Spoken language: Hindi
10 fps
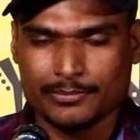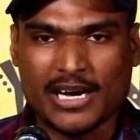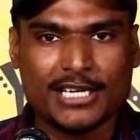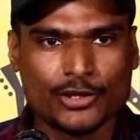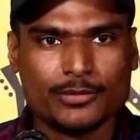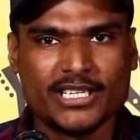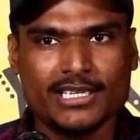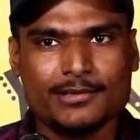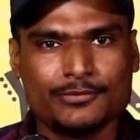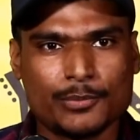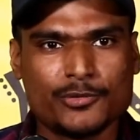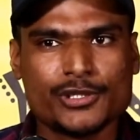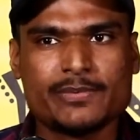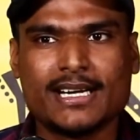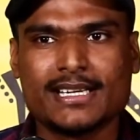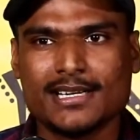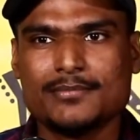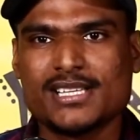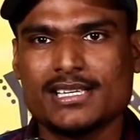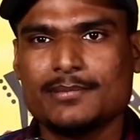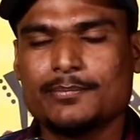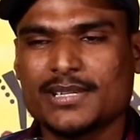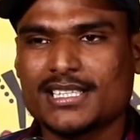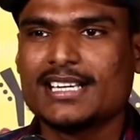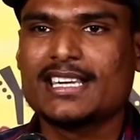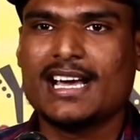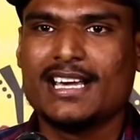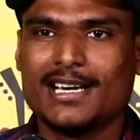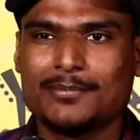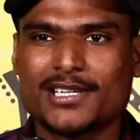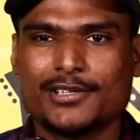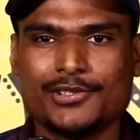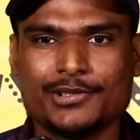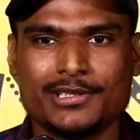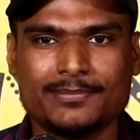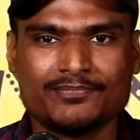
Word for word: बातों में वो पूछ बैठे हमसे पता क्या है आपका हुजूर